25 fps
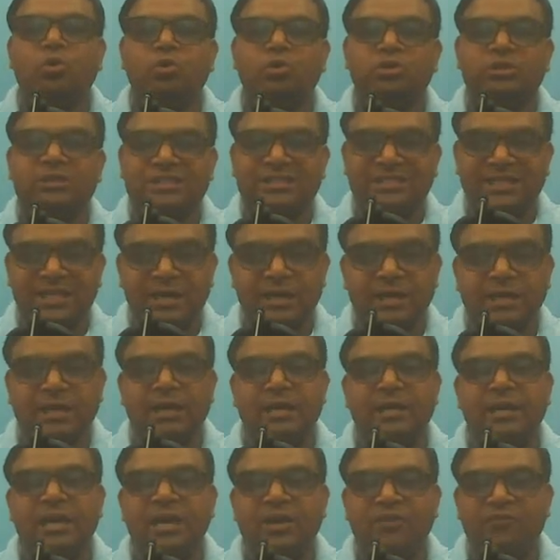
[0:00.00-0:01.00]
उस चैनल का
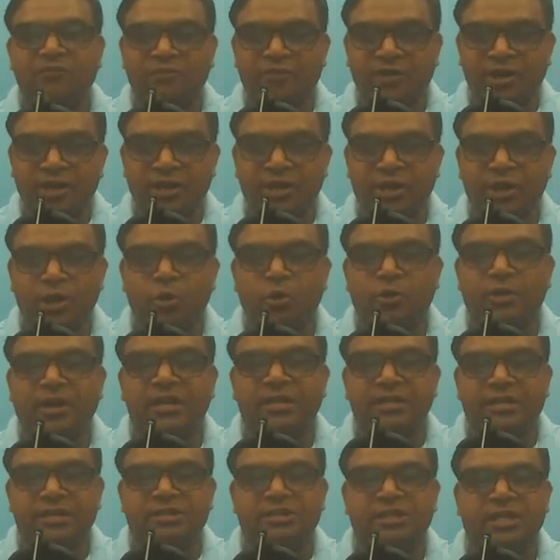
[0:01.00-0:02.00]
लिंक वीडियो
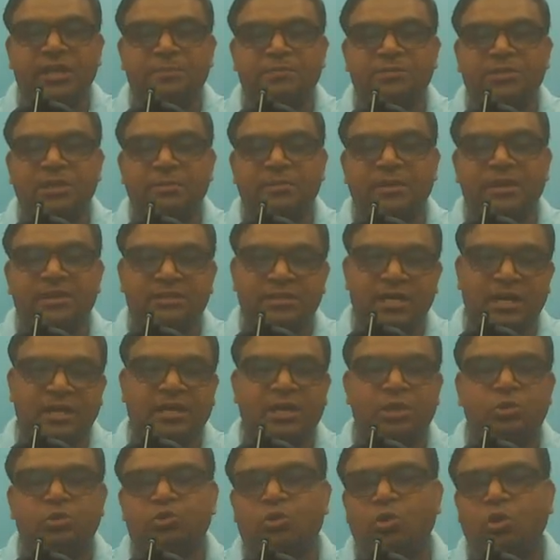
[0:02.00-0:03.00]
के डिस्क्रिप्शन में
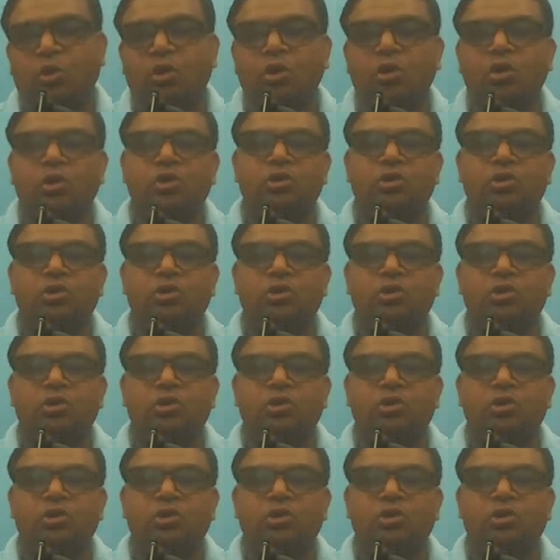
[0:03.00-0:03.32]
जाके उसको